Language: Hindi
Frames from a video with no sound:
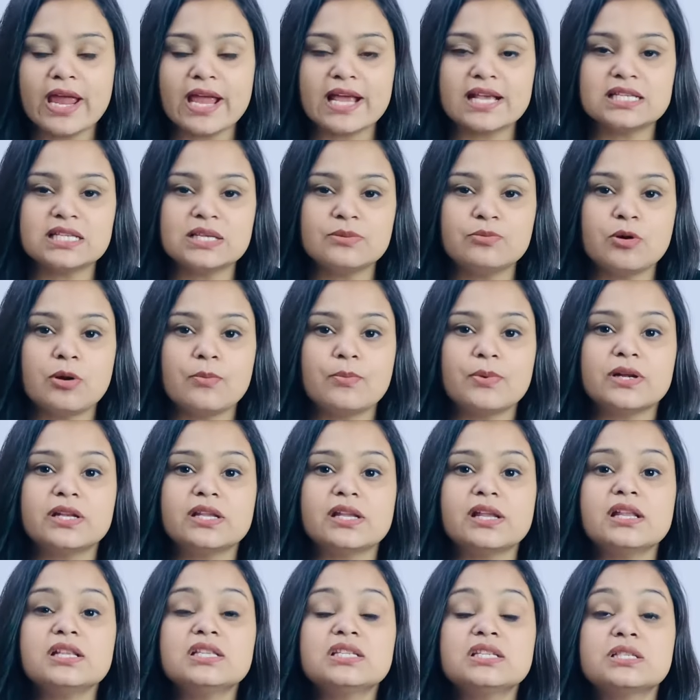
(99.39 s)
ऐसी
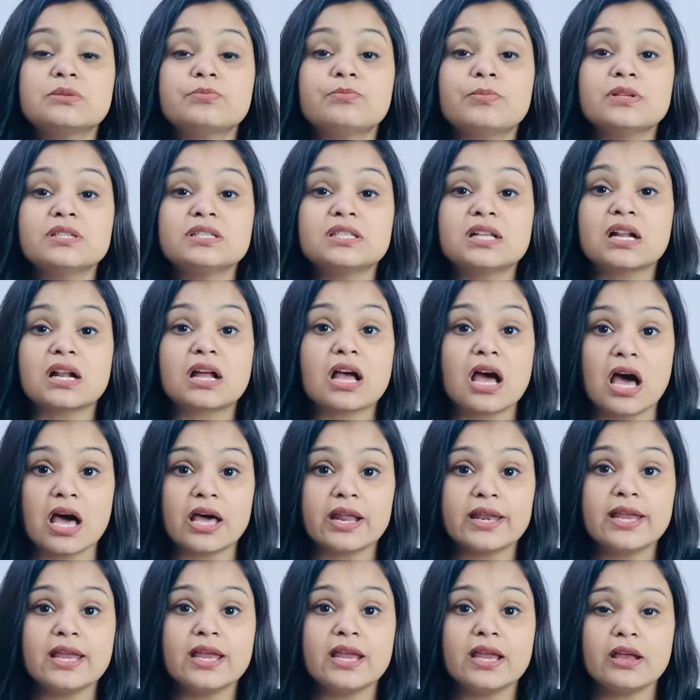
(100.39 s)
प्रॉपर्टी है जिस पर
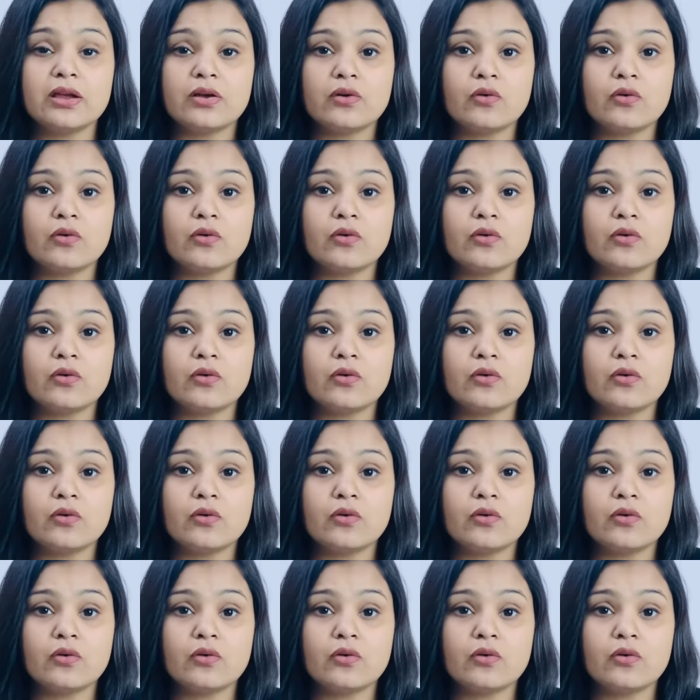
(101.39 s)
सरकारी